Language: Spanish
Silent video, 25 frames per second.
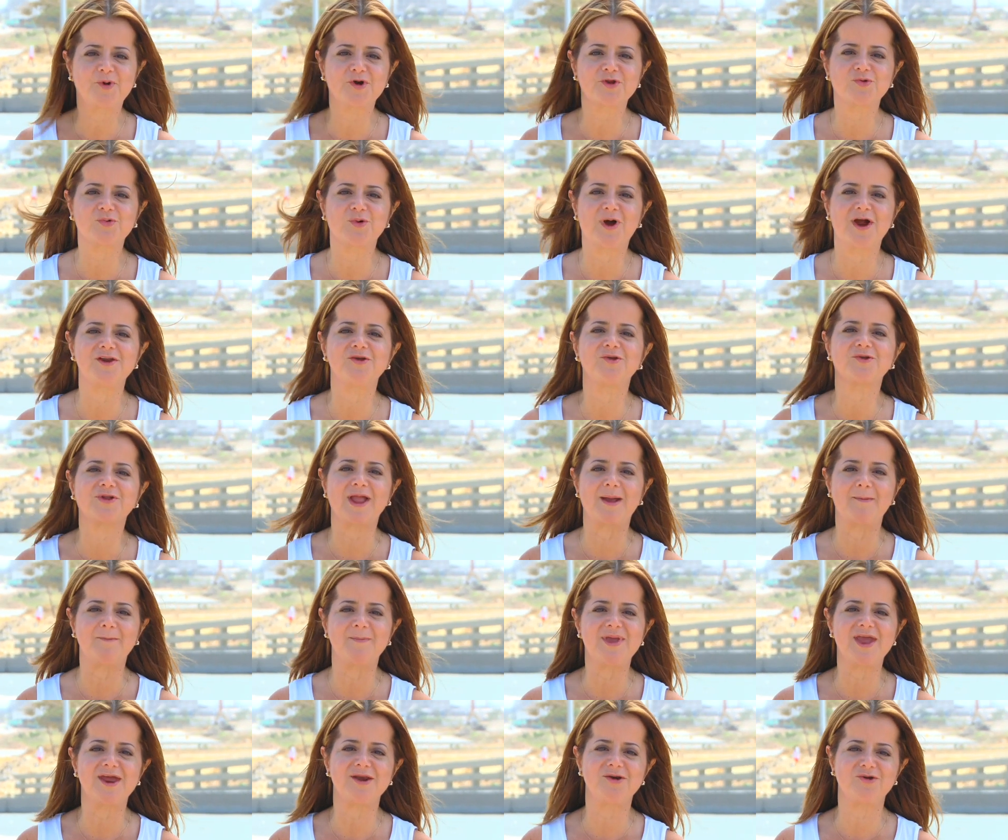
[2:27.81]
portuario
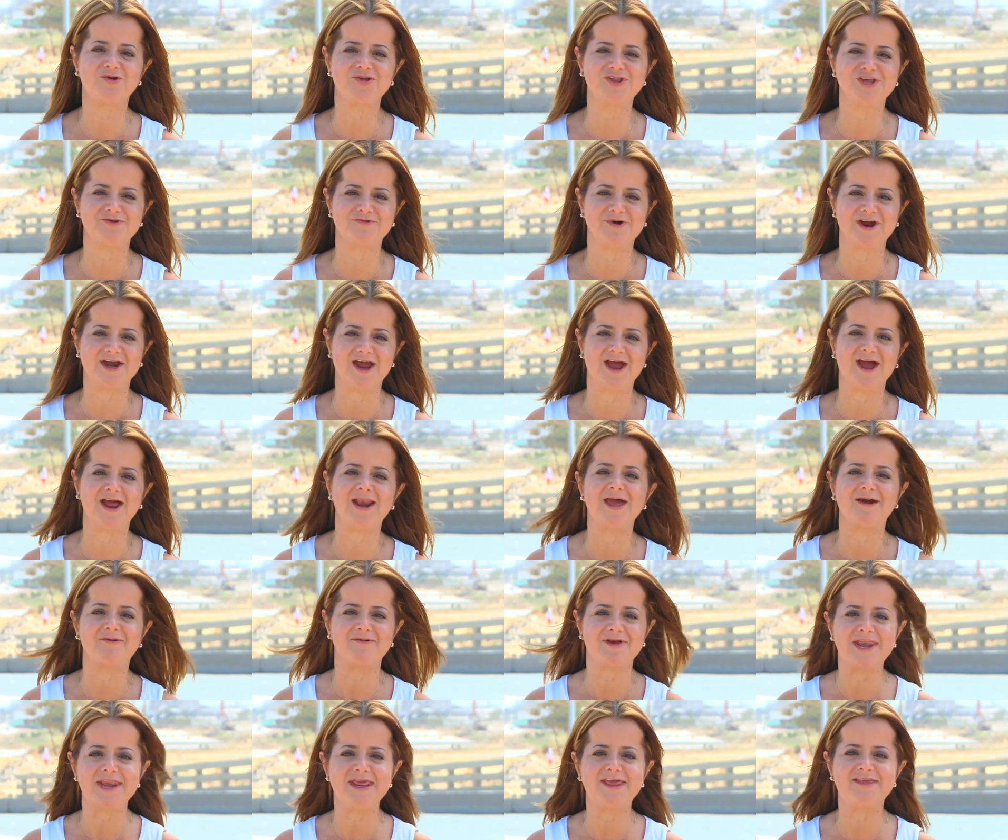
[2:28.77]
también nos llevará a
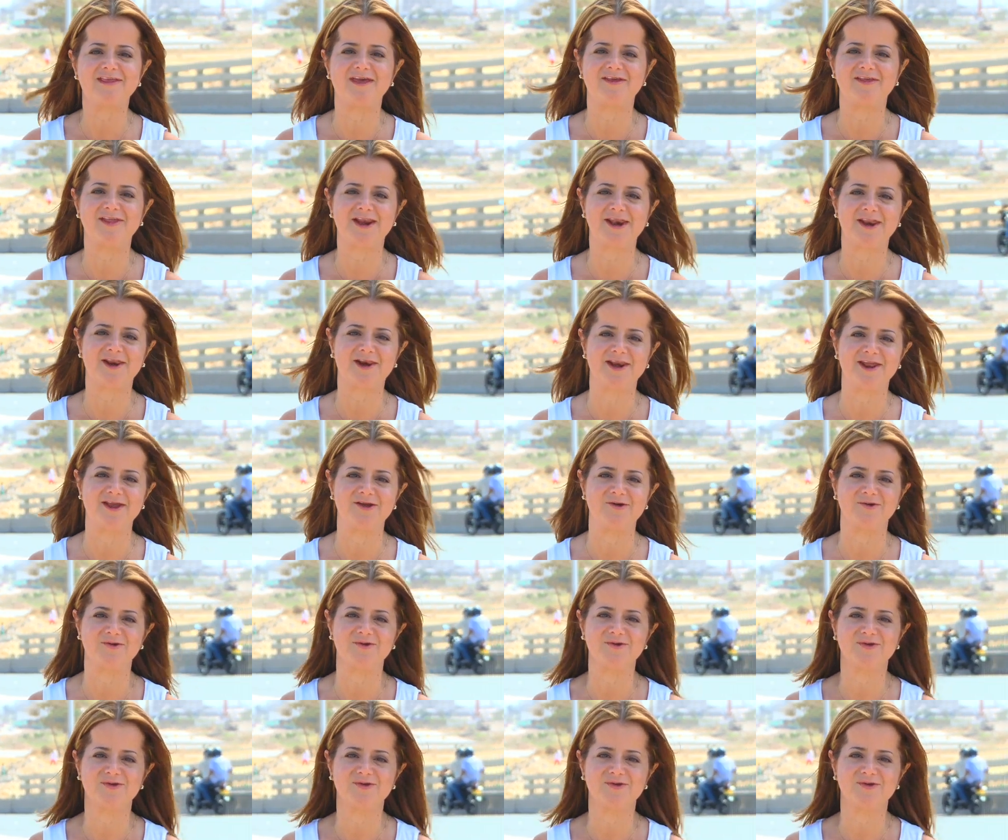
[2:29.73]
la avenida de los ríos.